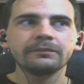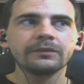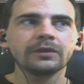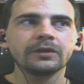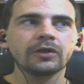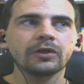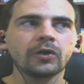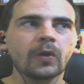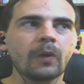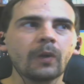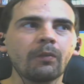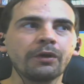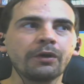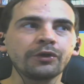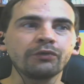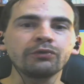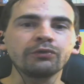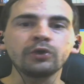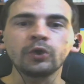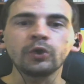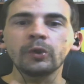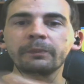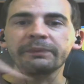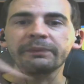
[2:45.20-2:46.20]
como en
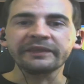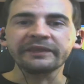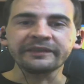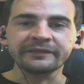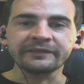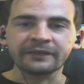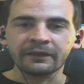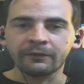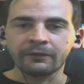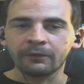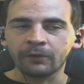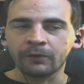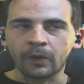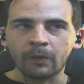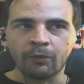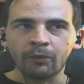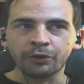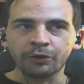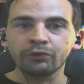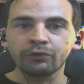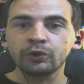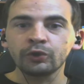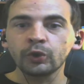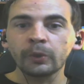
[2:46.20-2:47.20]
un loop o como
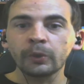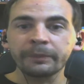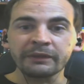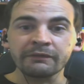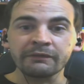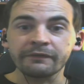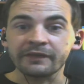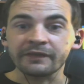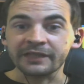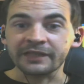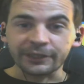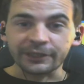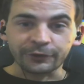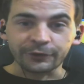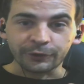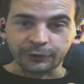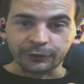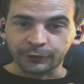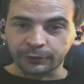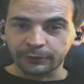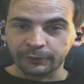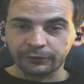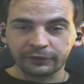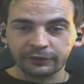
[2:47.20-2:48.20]
en un loop infinito,
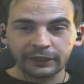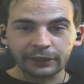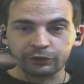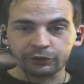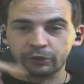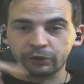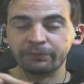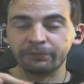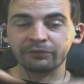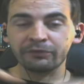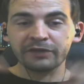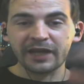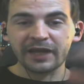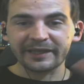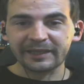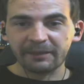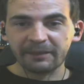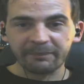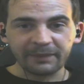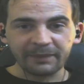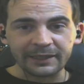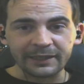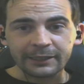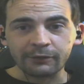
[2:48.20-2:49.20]
¿no? O sea, yo pondría
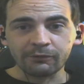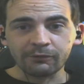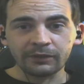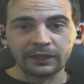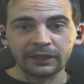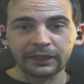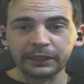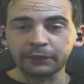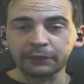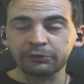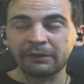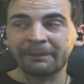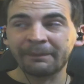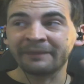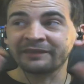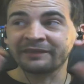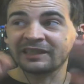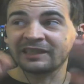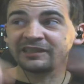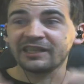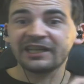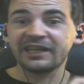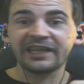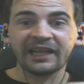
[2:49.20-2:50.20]
esta película en una
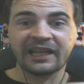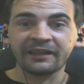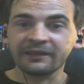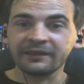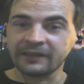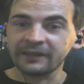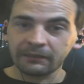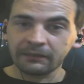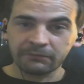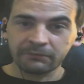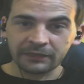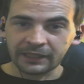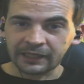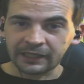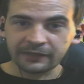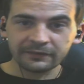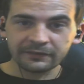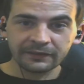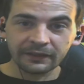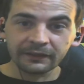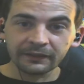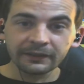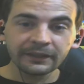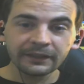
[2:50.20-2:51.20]
pantalla grande en mi
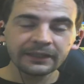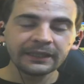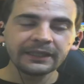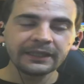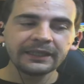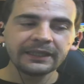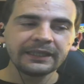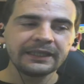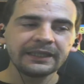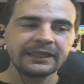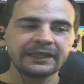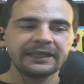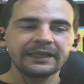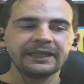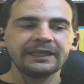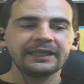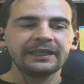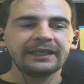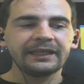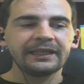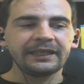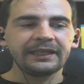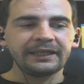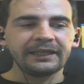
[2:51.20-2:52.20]
casa
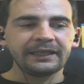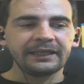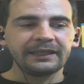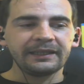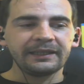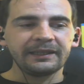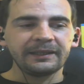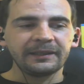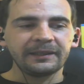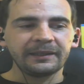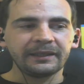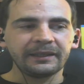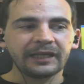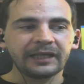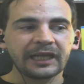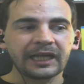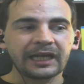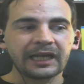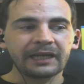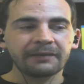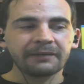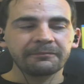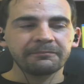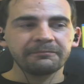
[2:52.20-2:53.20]
eh,
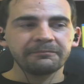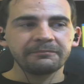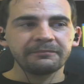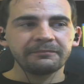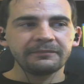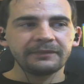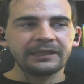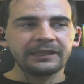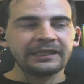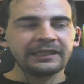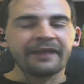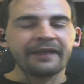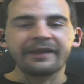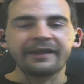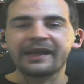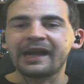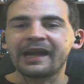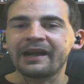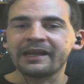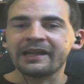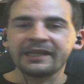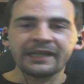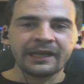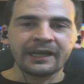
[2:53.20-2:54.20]
y la
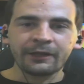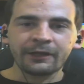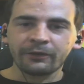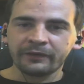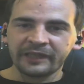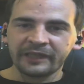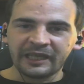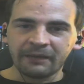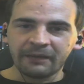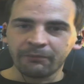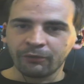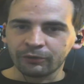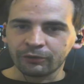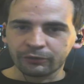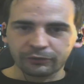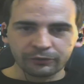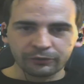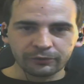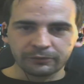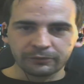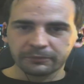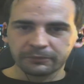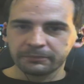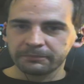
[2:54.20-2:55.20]
dejaría,
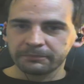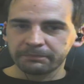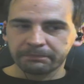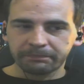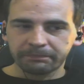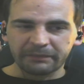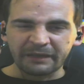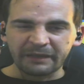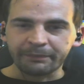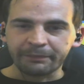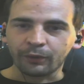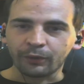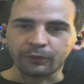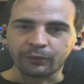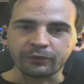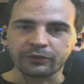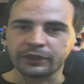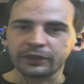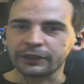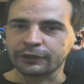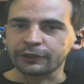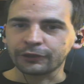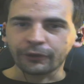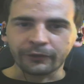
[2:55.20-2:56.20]
digamos,
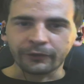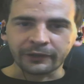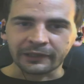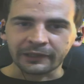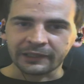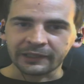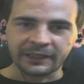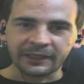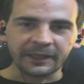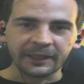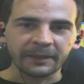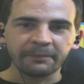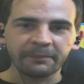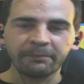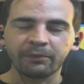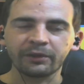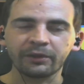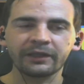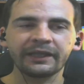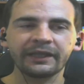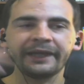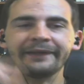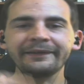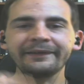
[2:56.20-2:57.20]
reproducir todo el día.
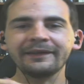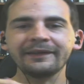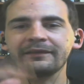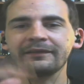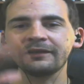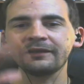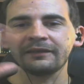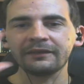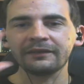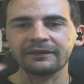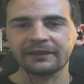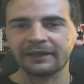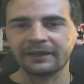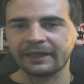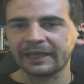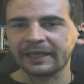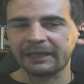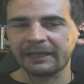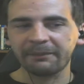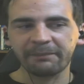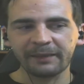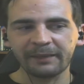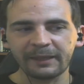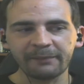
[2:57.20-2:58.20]
Porque esta cinta
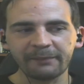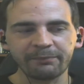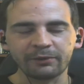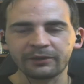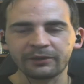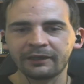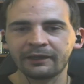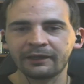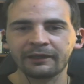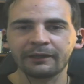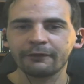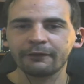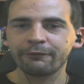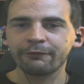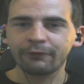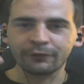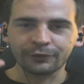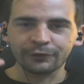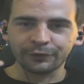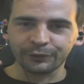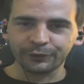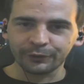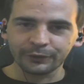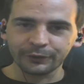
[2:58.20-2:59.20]
es para poner de
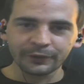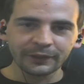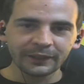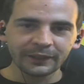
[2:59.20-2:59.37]
fondo